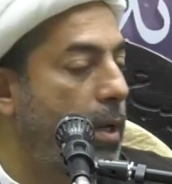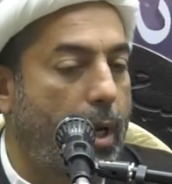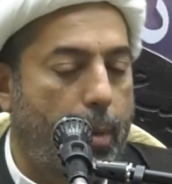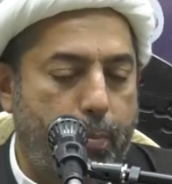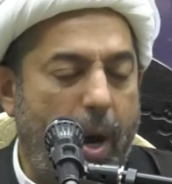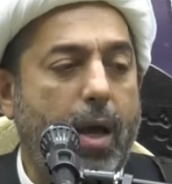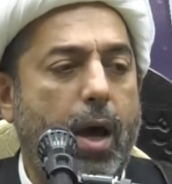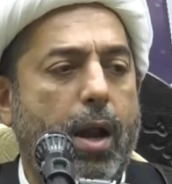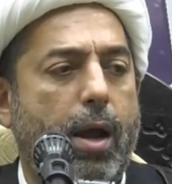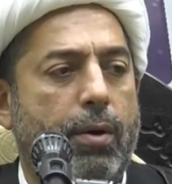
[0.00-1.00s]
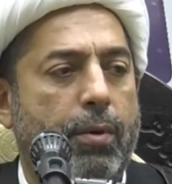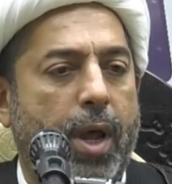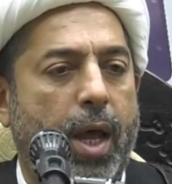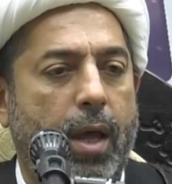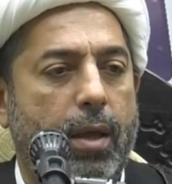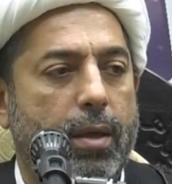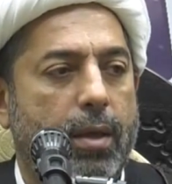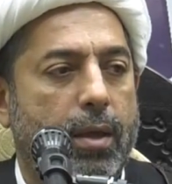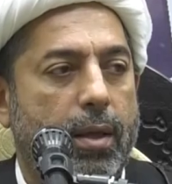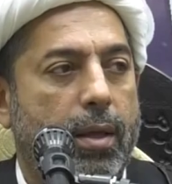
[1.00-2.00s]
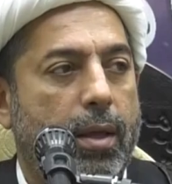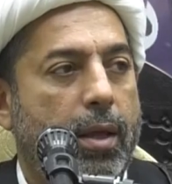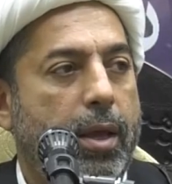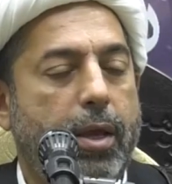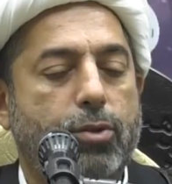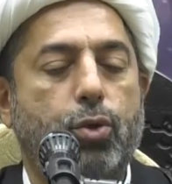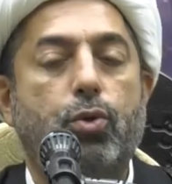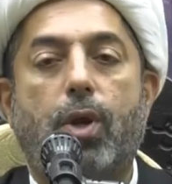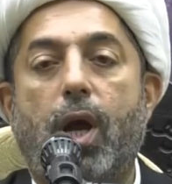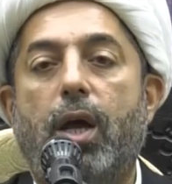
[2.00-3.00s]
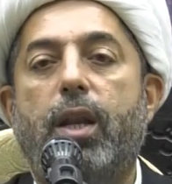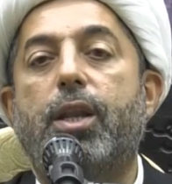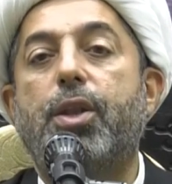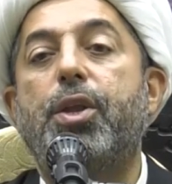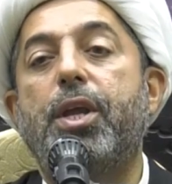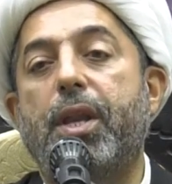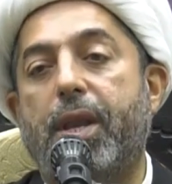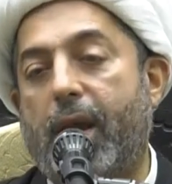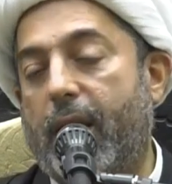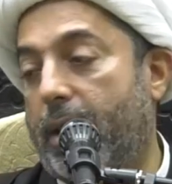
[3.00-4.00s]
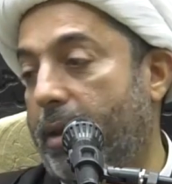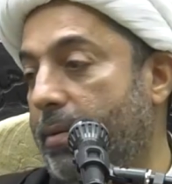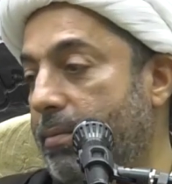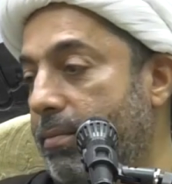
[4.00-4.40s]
البقرة هنا هي صورة للدين يعني